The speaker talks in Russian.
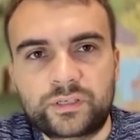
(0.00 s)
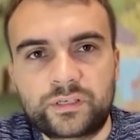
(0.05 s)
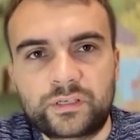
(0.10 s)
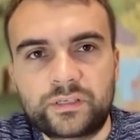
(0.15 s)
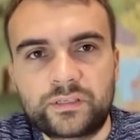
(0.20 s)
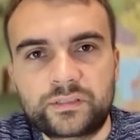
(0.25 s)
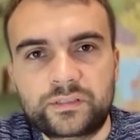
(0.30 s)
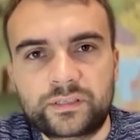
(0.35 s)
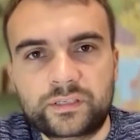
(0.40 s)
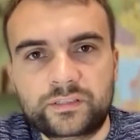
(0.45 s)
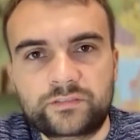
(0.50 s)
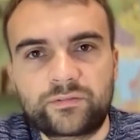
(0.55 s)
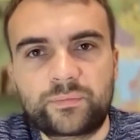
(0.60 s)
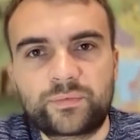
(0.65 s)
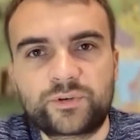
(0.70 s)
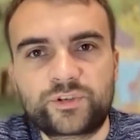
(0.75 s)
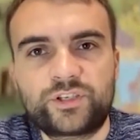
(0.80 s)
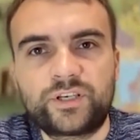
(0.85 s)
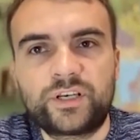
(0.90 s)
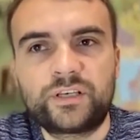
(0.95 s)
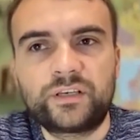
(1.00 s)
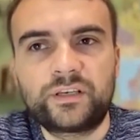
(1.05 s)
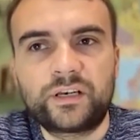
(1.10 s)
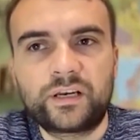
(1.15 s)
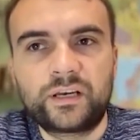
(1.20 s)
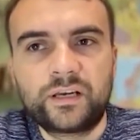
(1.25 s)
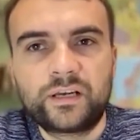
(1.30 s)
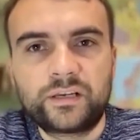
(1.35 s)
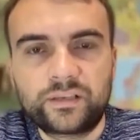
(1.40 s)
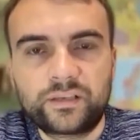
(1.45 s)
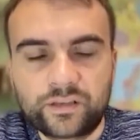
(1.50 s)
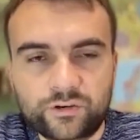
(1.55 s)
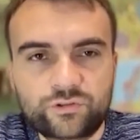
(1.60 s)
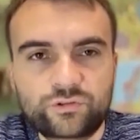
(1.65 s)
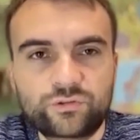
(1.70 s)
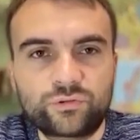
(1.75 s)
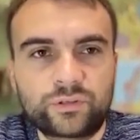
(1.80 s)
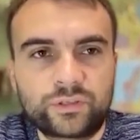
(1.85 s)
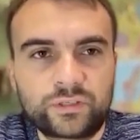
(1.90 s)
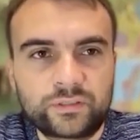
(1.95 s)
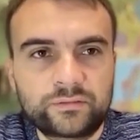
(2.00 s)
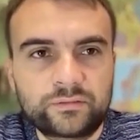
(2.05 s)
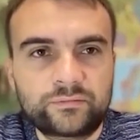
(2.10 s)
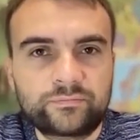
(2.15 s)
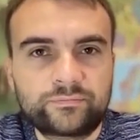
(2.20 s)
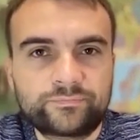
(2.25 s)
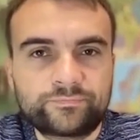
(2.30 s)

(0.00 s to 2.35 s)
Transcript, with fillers: из освобождения Херсона?